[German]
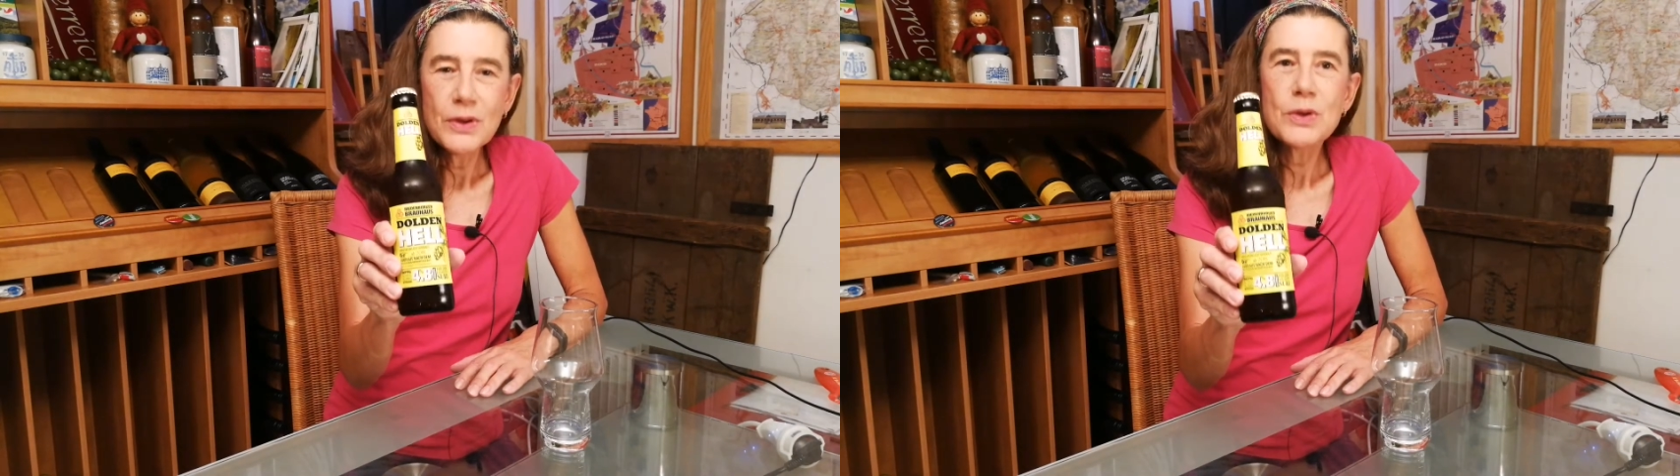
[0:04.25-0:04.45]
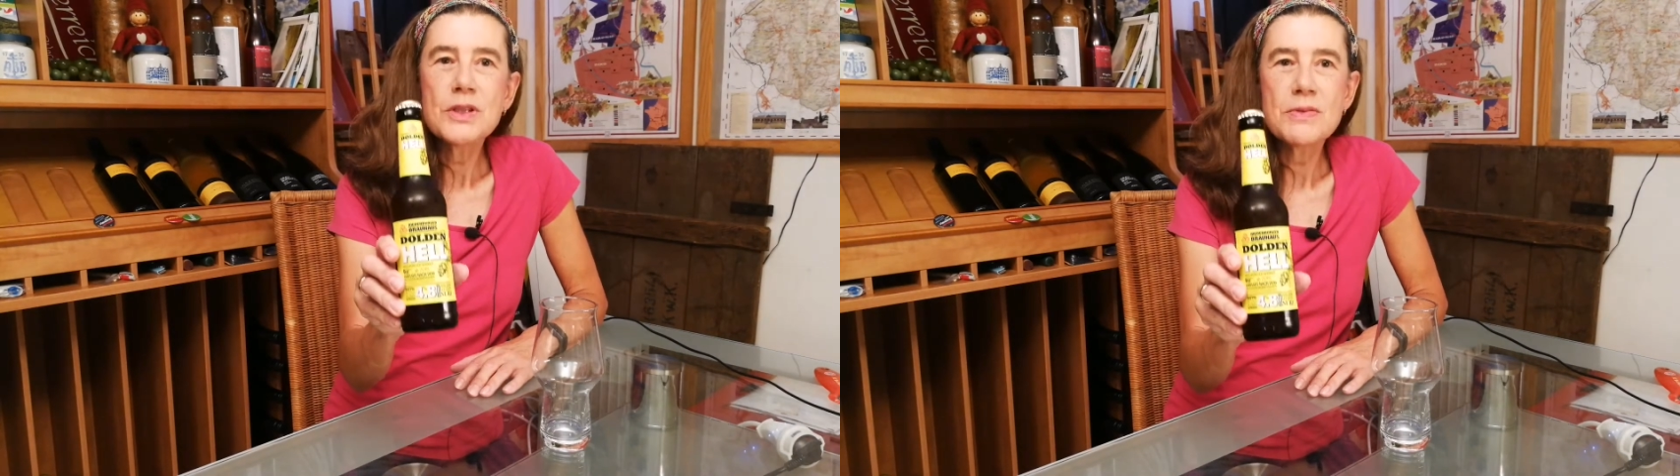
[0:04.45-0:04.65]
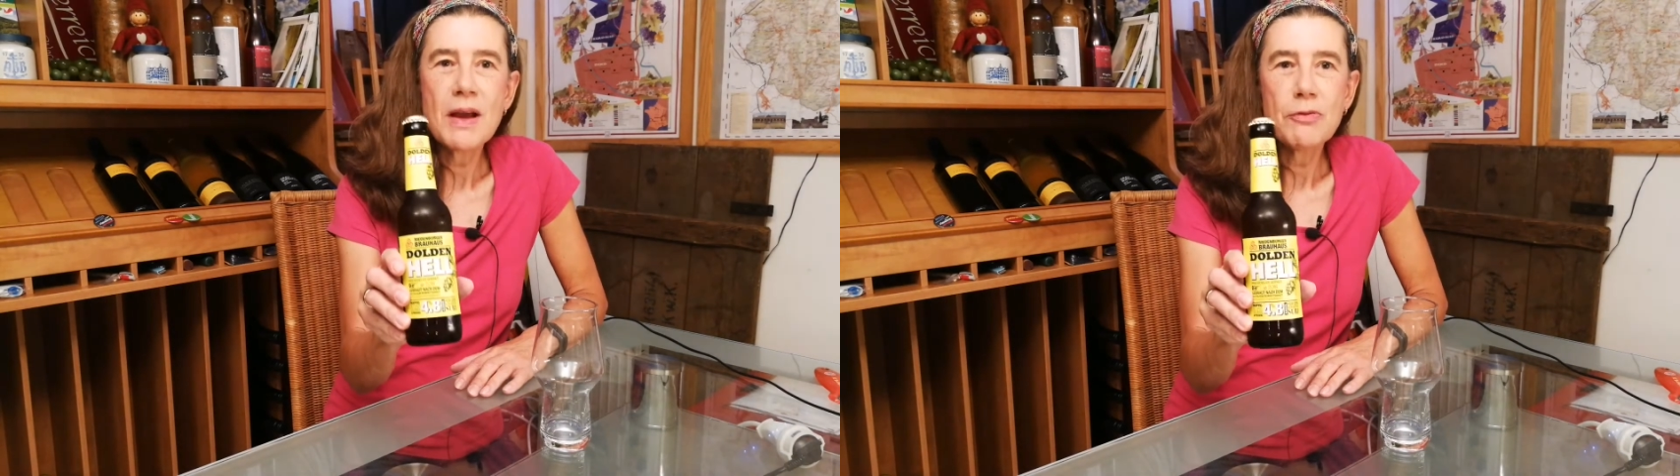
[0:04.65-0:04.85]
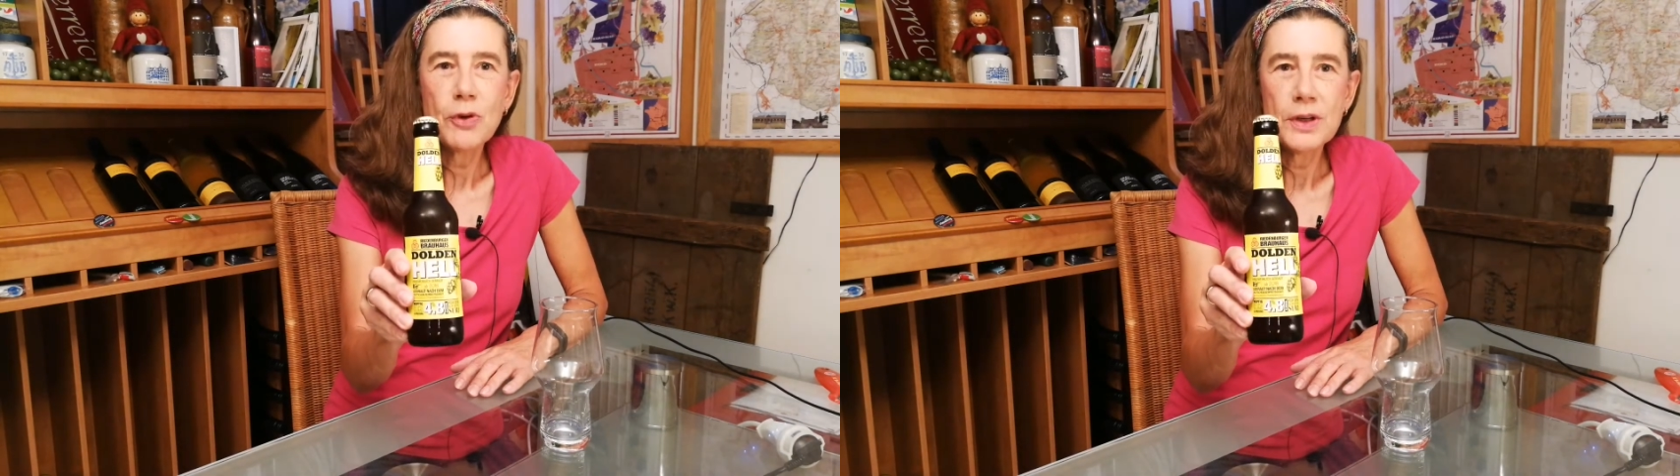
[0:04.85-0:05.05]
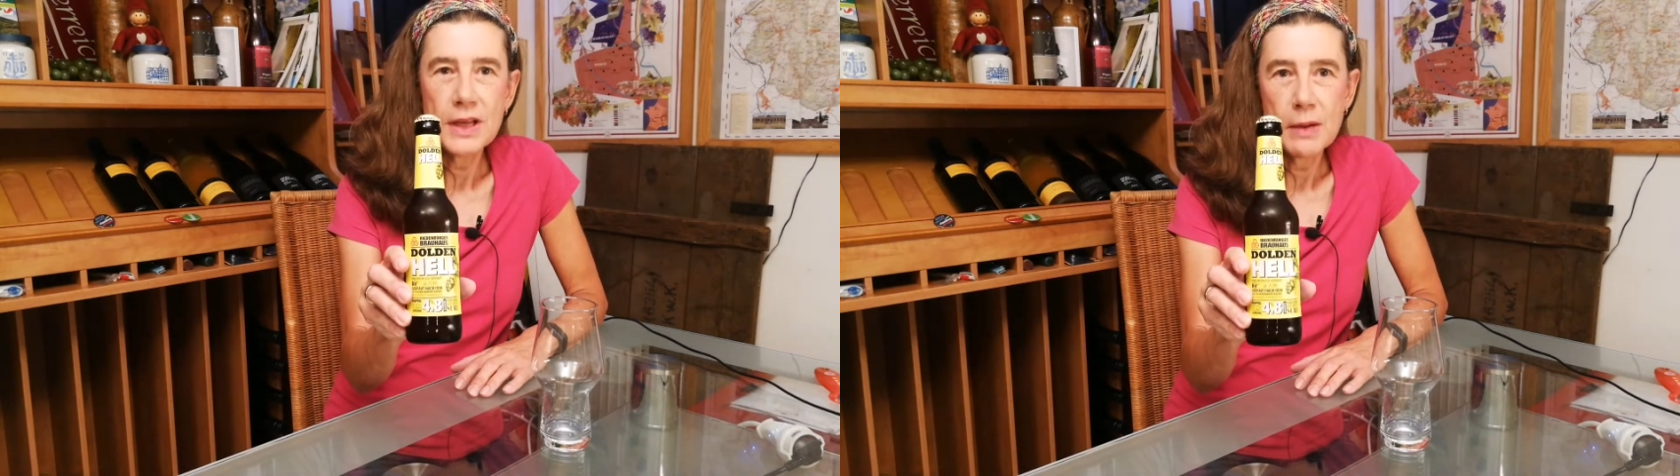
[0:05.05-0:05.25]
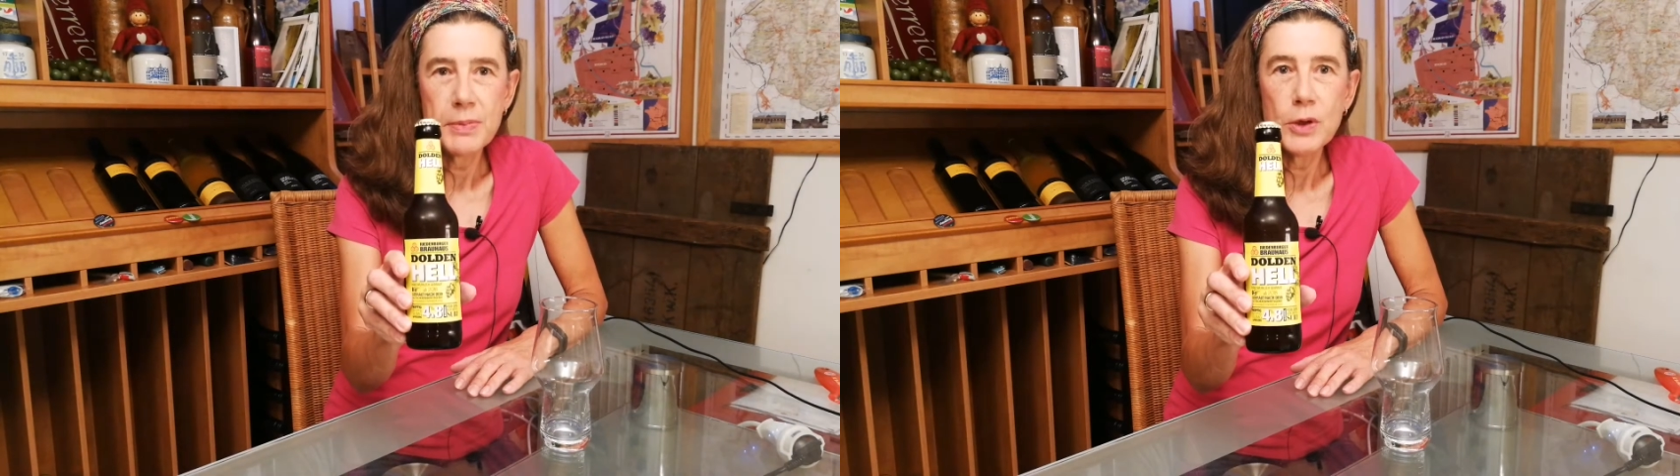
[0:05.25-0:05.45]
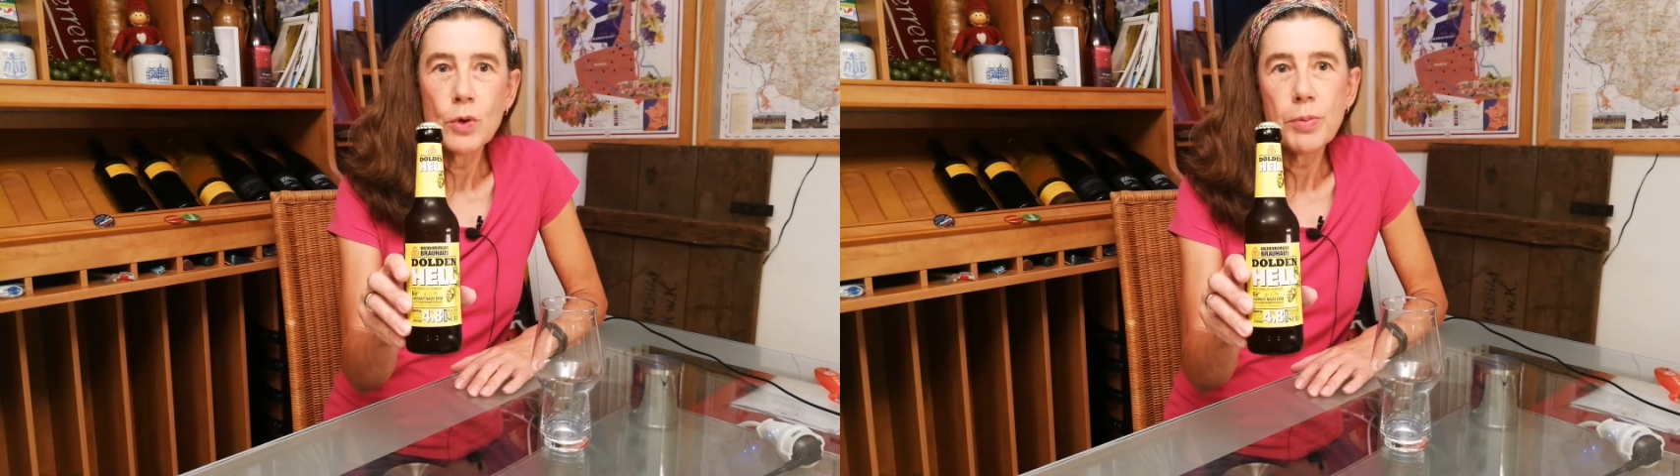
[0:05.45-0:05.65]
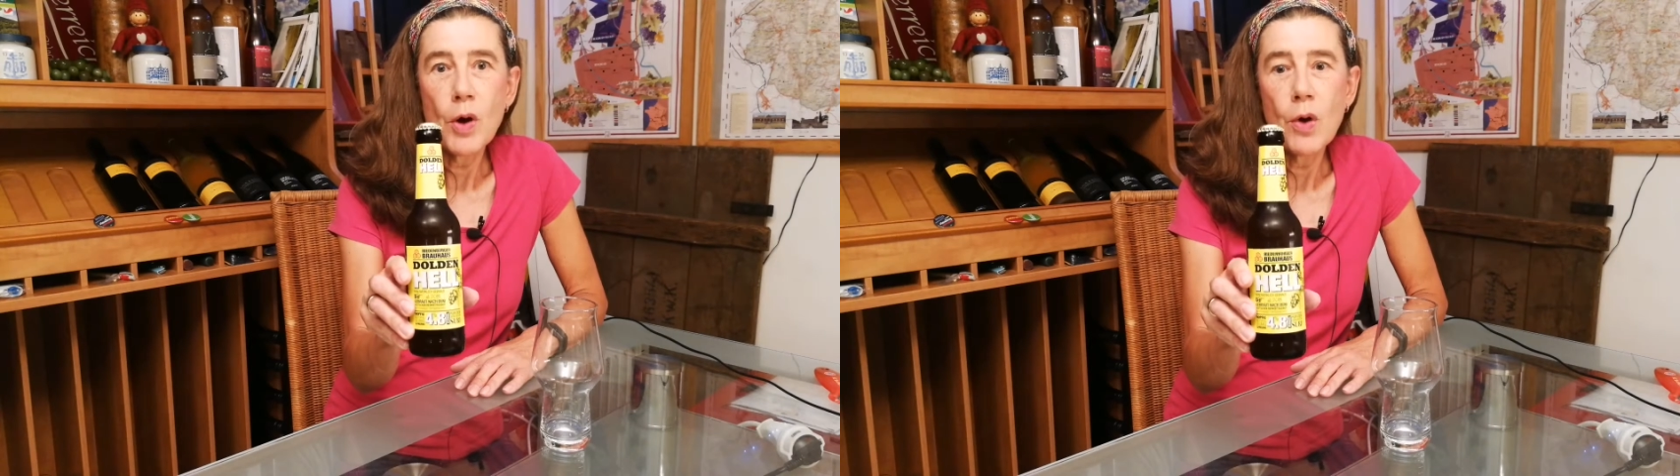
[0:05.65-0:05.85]
und zwar von der
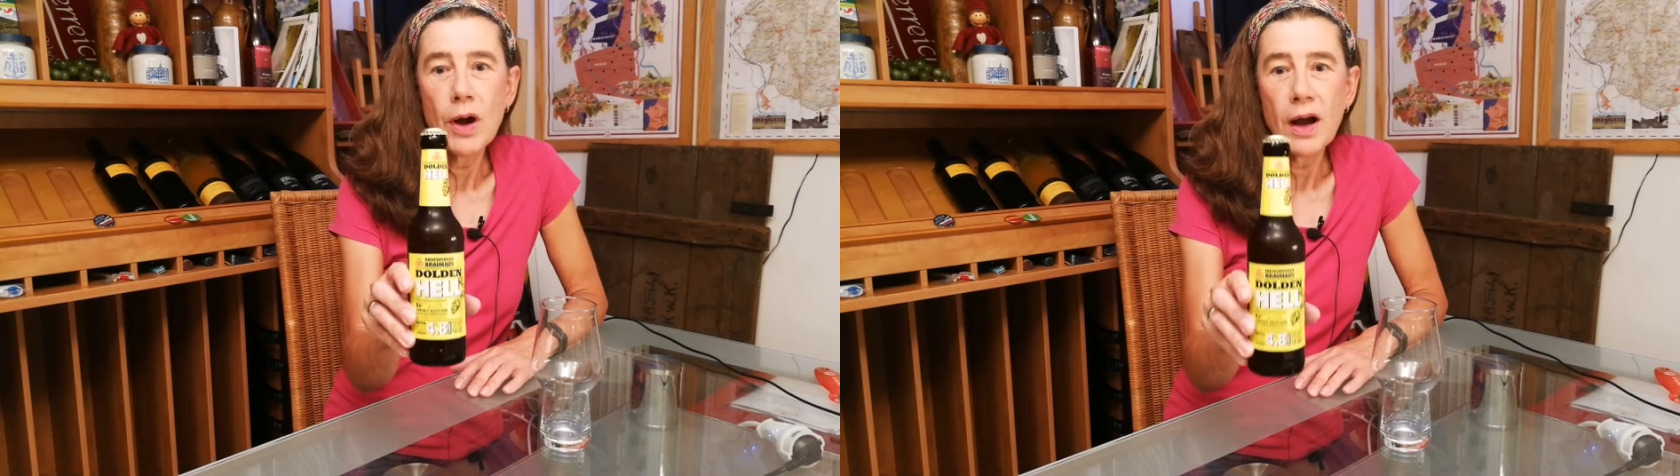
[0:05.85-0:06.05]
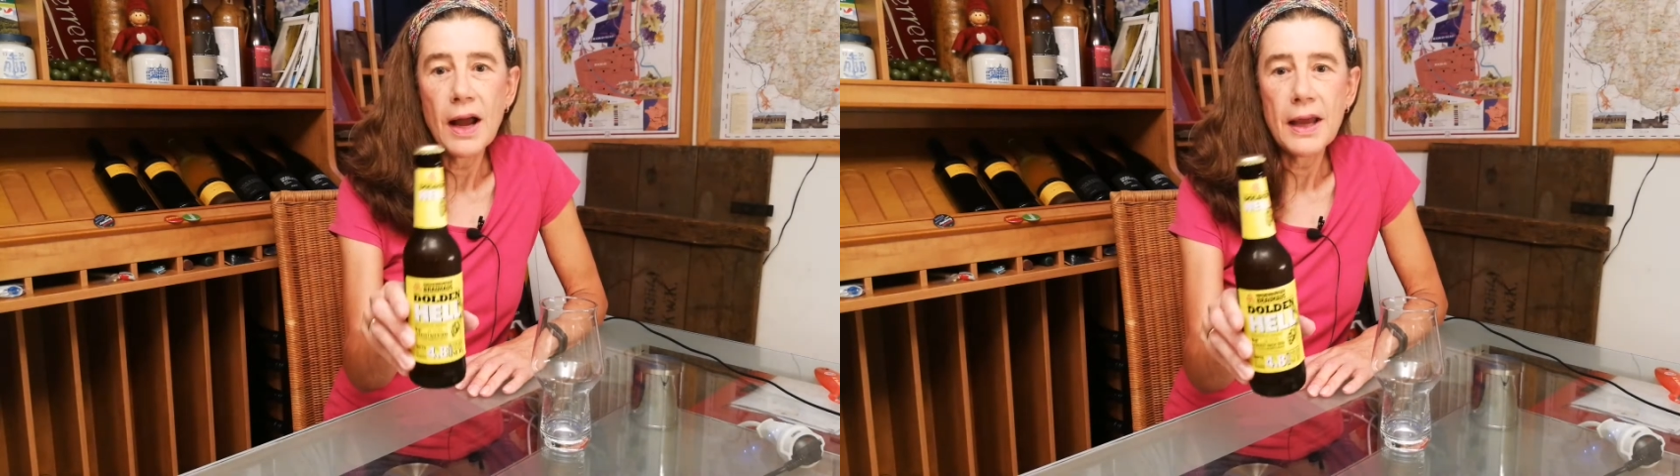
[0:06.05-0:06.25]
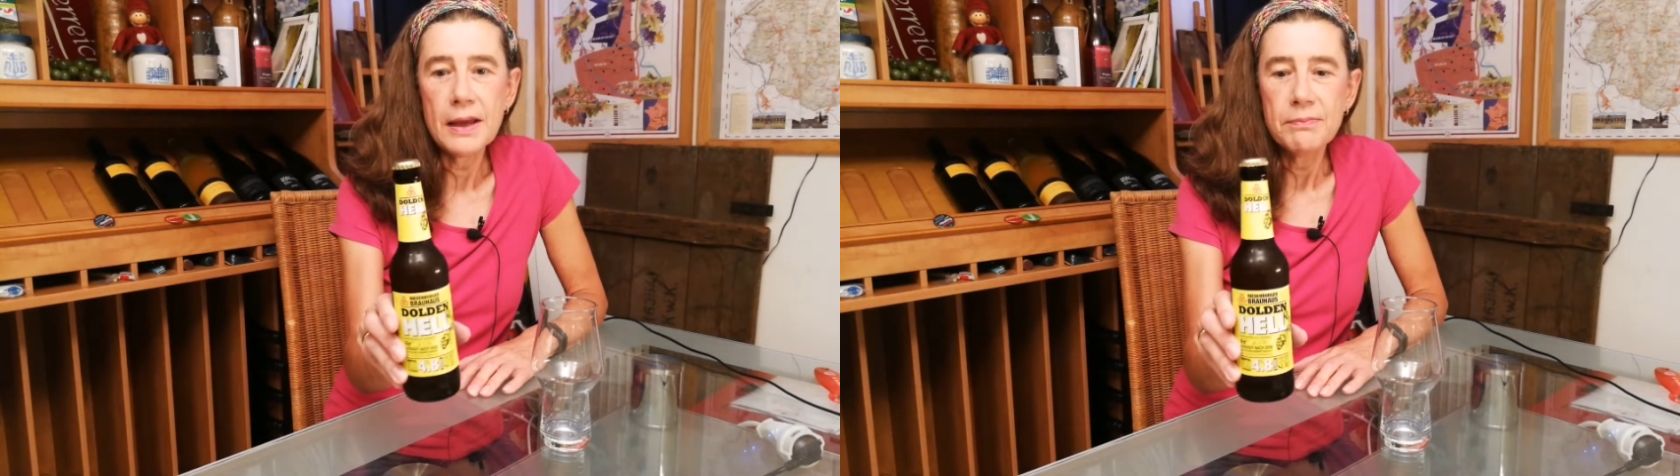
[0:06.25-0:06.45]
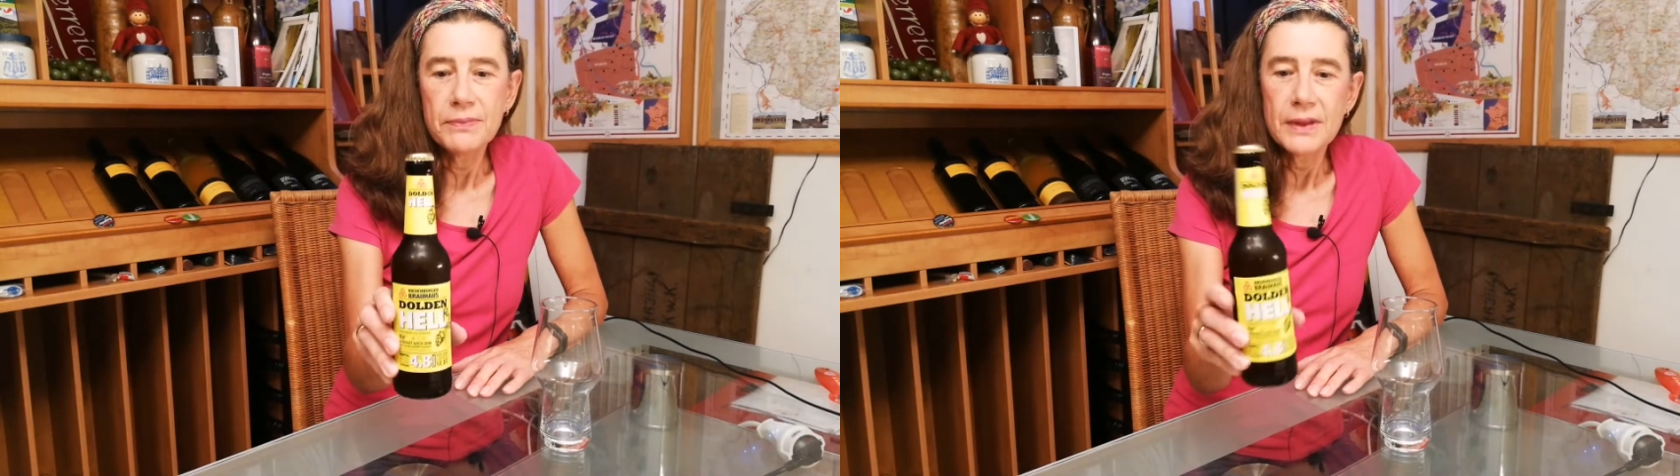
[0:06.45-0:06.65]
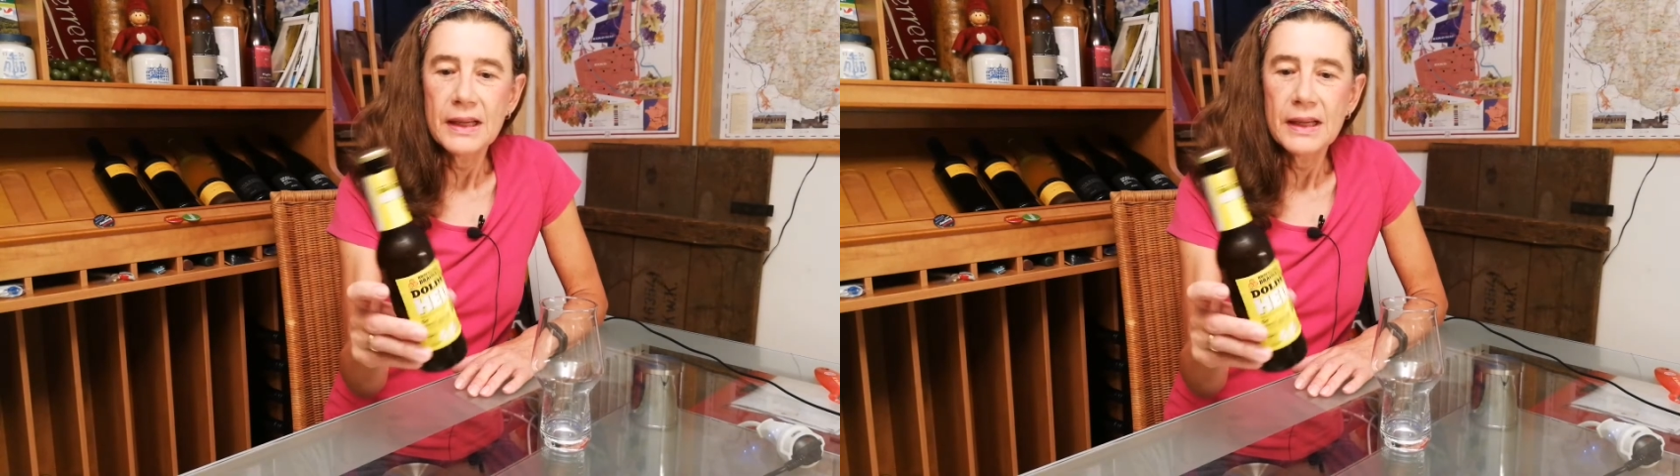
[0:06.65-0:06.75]
Biobrauerei